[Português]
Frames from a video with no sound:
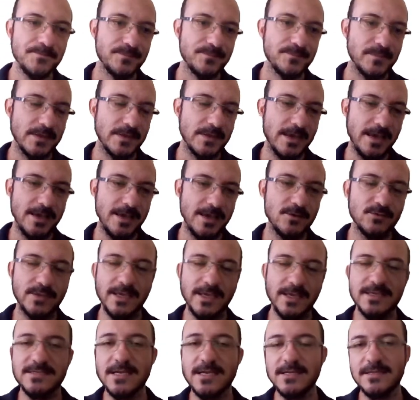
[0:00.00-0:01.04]
É, eu
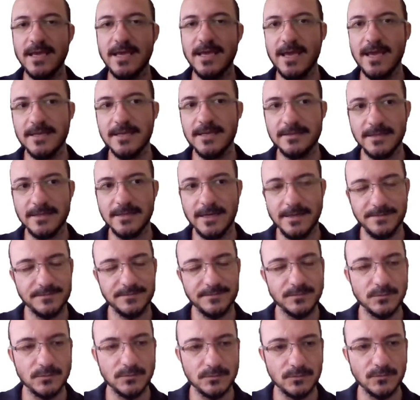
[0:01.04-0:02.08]
tenho essa ideia,
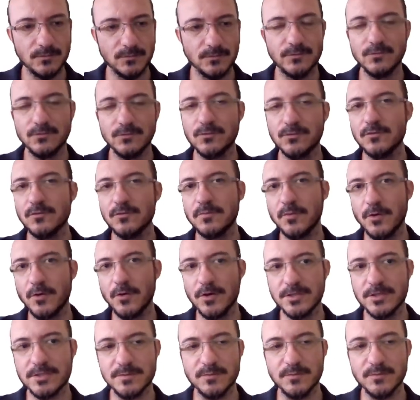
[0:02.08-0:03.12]
tá? Num futuro
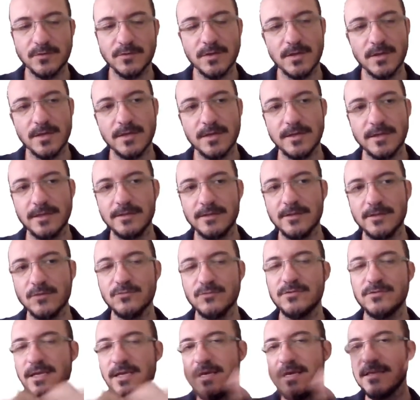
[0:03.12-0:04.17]
próximo então
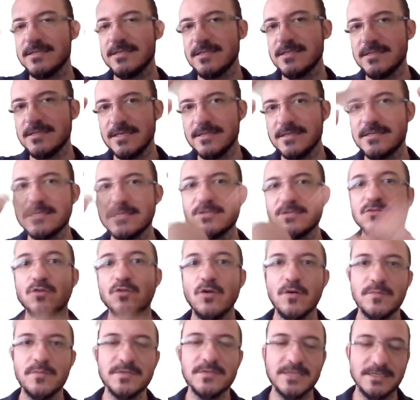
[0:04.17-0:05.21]
ter essas, esses
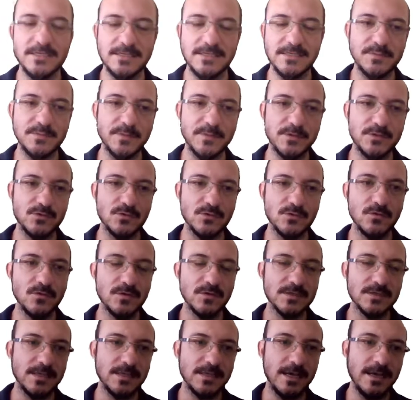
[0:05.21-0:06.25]
nomes dessas
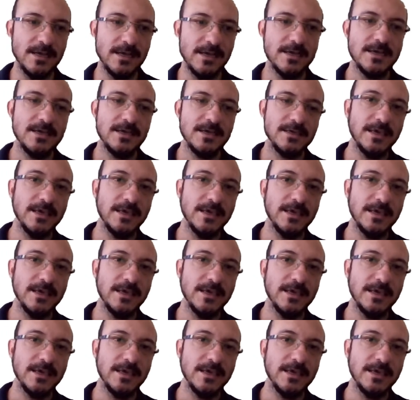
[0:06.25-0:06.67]
pessoas, tá?